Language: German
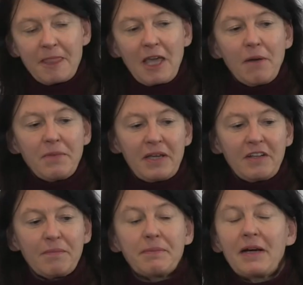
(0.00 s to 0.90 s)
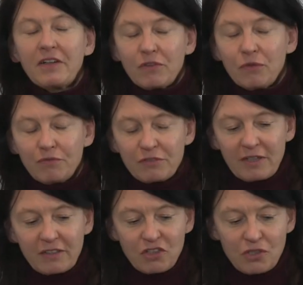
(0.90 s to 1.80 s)
ja, wir haben, wir machen
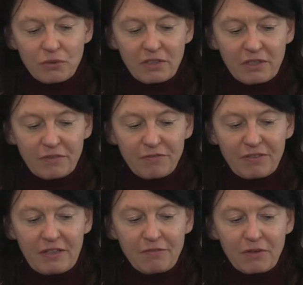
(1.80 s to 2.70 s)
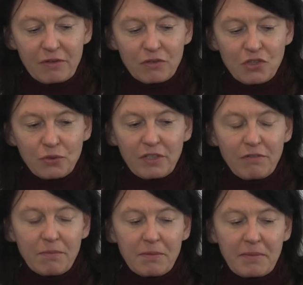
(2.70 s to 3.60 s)
Auftragsstudien. Viele Frage, Studien,
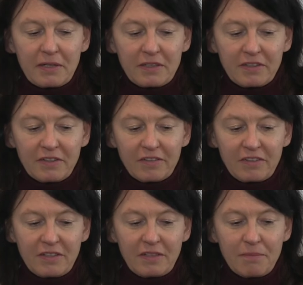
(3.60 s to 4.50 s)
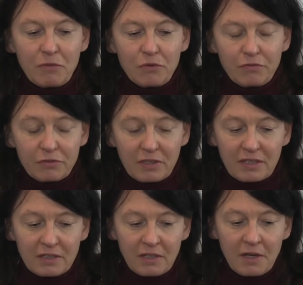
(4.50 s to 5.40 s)
die wir machen, sind im
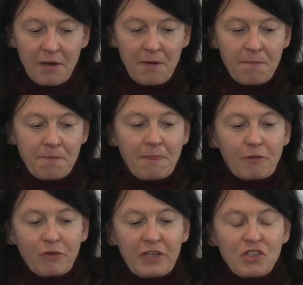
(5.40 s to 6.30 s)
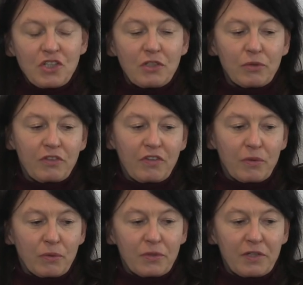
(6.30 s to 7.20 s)
Auftrag von
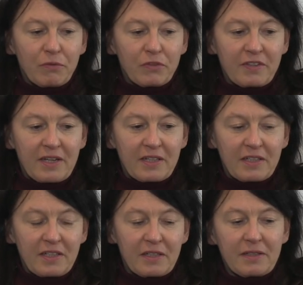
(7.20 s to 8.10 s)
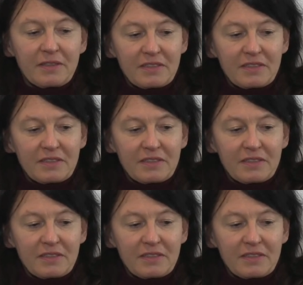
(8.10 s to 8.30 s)
Institutionen, die sagen, ja,